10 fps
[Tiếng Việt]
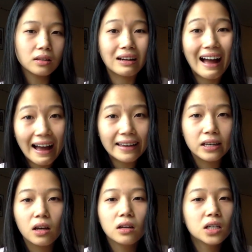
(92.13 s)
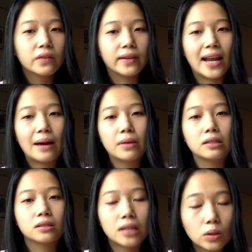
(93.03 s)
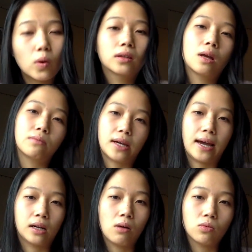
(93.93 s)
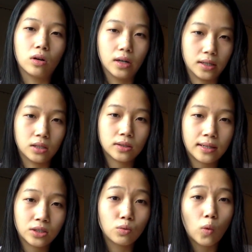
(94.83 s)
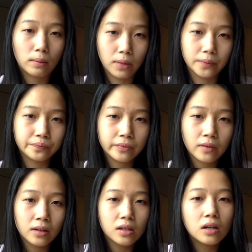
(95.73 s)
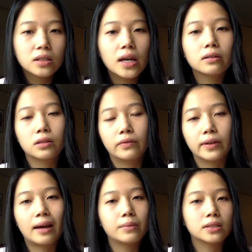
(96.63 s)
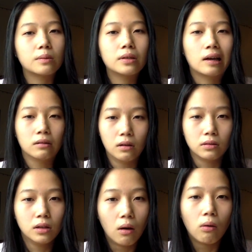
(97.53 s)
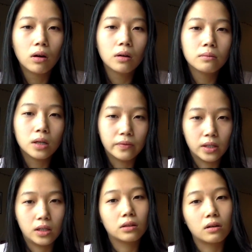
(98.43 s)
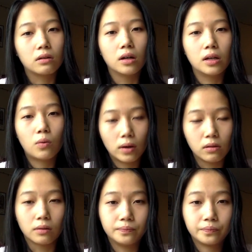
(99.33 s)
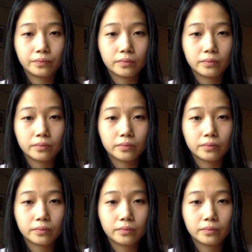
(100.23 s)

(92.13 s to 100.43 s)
thứ hai người Việt Nam mình rất quan tâm tới hành động của người xung quanh mình đương nhiên người Việt Nam mình sẽ bị ảnh hưởng nhiều bởi vì hiện tượng người đi qua đường